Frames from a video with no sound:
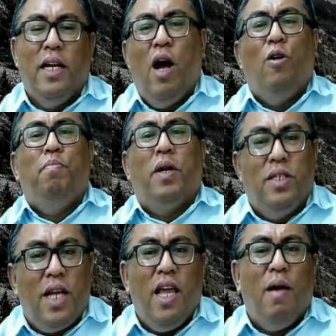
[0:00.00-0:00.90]
Daud
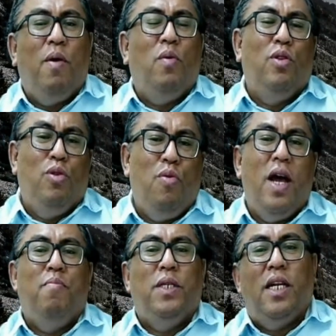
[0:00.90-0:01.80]
percaya bahwa
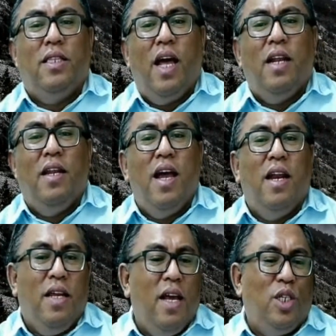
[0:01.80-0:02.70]
Tuhan beserta dengan
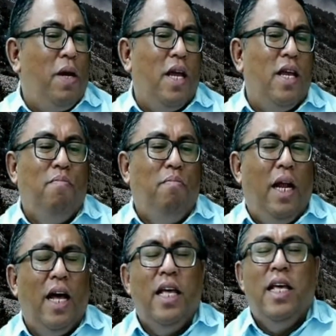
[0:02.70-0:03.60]
dia sebagai
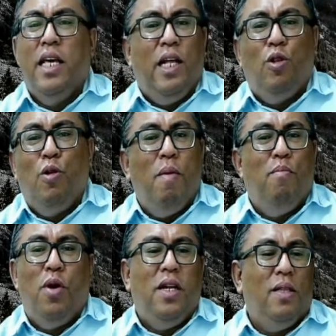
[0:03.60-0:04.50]
gembala. Itu
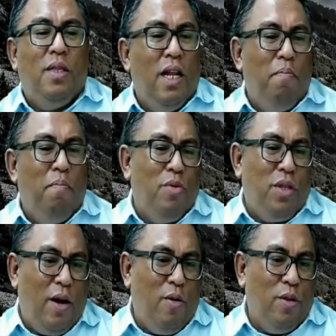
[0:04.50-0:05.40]
membuat dia tidak perlu
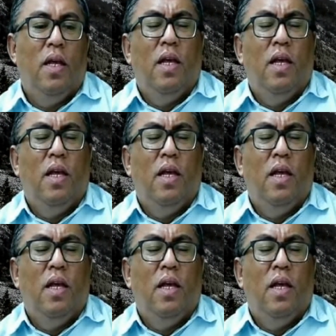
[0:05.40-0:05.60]
takut.